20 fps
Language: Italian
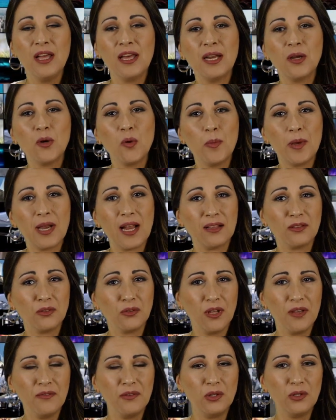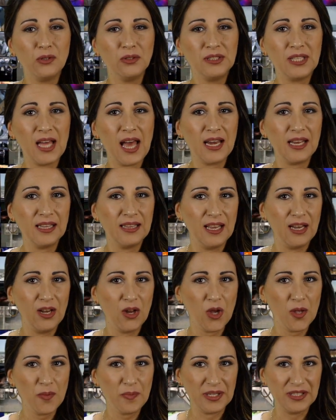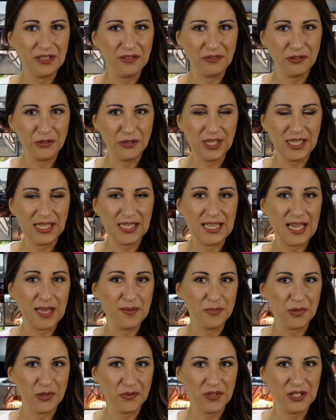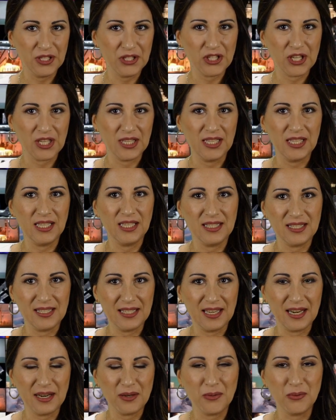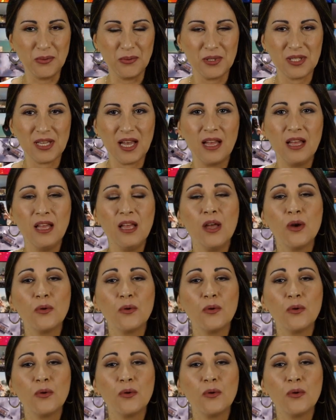Recuperato dai volontari dell'OIPA di Floridia in provincia di Siracusa,